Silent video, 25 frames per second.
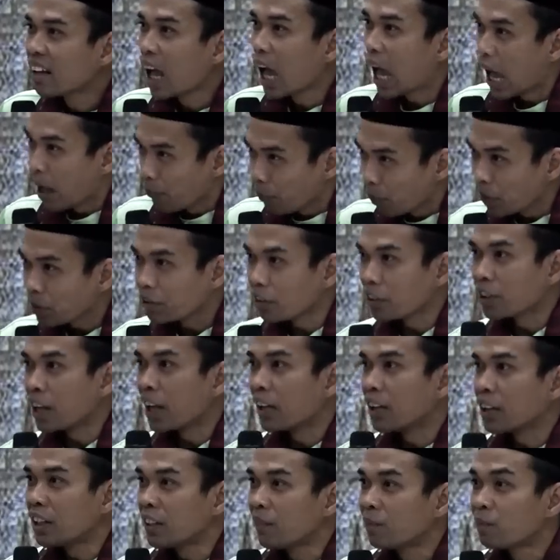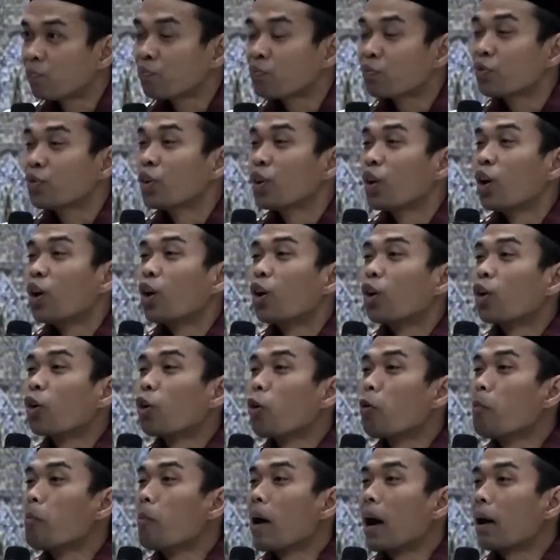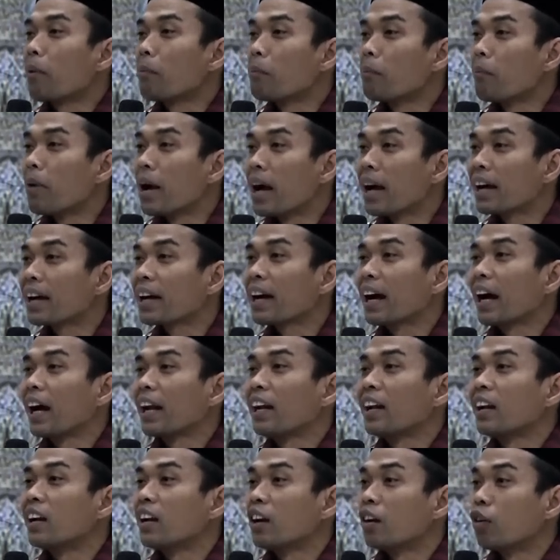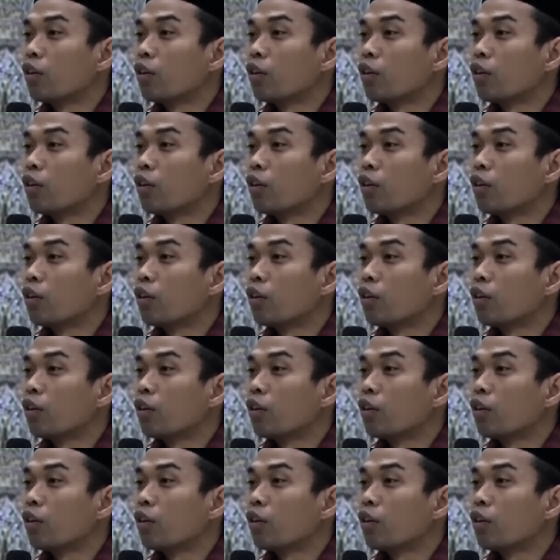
Apa yang terjadi? Rumah makan